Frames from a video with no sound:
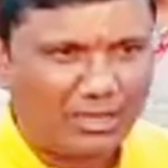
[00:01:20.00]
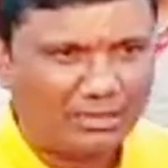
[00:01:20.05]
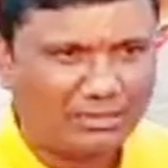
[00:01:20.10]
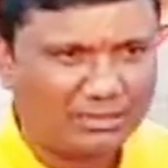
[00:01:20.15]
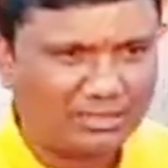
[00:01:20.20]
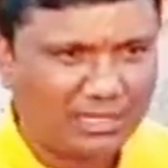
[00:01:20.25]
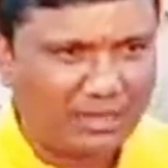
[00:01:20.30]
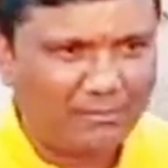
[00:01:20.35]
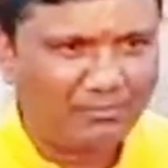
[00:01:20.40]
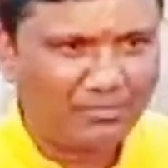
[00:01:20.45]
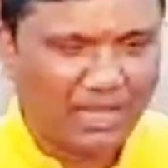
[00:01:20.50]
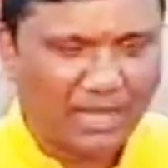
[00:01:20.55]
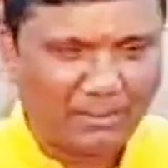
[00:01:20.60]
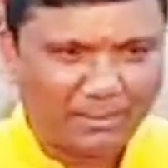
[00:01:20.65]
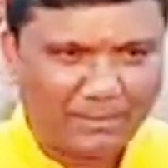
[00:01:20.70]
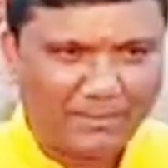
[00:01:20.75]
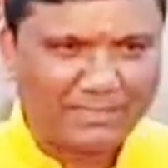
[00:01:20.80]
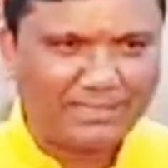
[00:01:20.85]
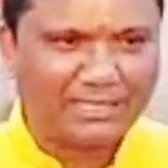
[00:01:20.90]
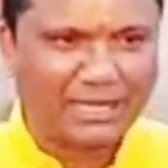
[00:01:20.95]
साथ ही
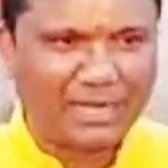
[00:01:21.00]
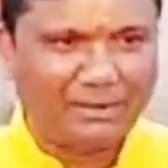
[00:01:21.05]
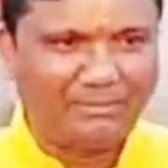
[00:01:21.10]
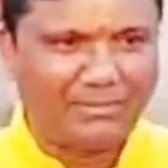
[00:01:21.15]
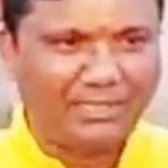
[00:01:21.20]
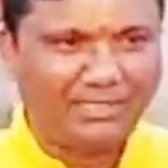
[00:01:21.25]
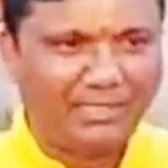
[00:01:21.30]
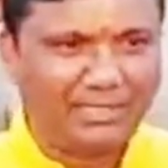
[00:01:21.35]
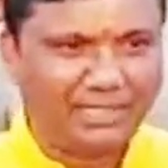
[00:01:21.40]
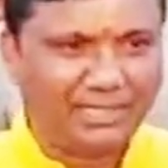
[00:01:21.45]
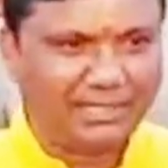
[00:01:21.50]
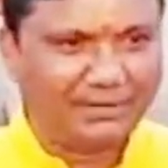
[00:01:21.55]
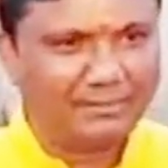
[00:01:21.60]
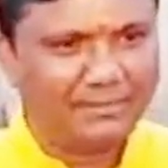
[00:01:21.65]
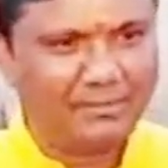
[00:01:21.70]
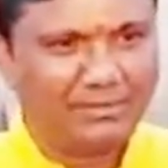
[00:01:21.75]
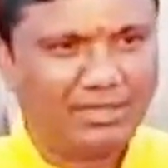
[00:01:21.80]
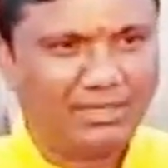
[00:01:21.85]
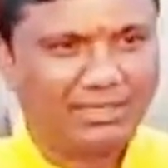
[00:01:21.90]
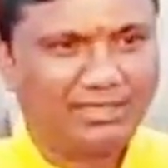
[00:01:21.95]
कलश यात्रा निकाली
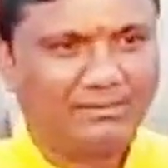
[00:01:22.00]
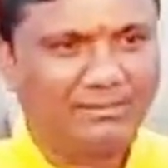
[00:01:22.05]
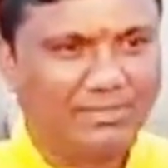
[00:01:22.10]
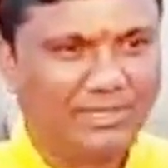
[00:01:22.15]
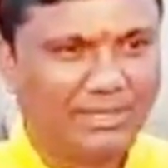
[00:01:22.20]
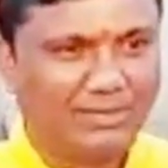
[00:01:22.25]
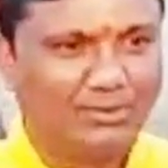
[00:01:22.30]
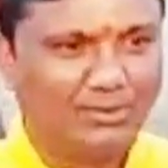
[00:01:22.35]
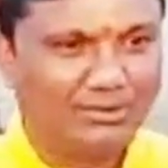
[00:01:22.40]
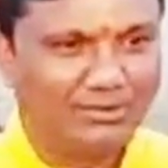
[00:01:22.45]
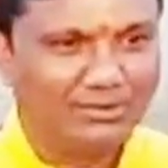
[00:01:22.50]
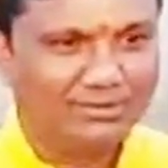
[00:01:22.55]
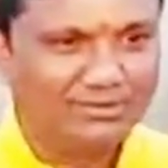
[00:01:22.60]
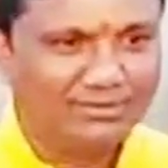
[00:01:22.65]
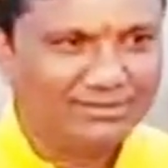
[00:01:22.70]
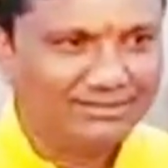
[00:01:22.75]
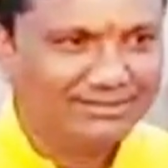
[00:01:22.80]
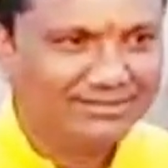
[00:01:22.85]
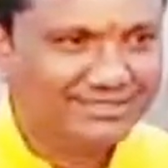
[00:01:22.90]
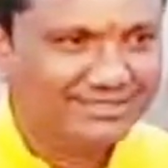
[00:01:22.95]
जाएंगी
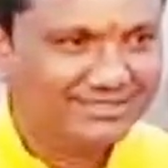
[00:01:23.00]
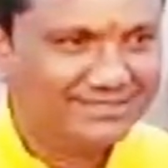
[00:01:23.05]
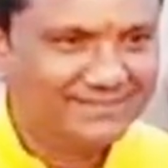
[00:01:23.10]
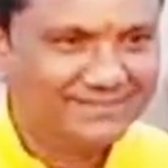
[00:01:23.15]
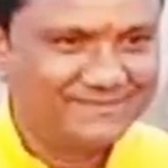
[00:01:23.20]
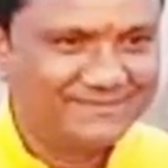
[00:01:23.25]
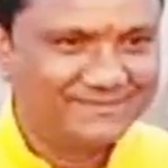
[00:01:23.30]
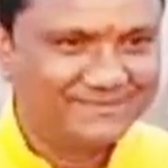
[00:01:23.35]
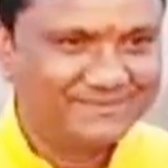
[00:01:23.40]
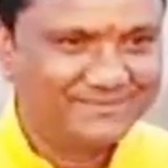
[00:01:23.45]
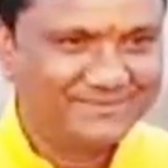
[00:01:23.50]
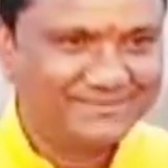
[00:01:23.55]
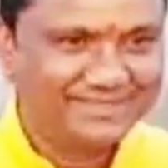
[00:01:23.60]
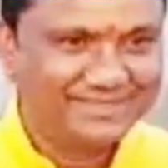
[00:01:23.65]
जो नगर के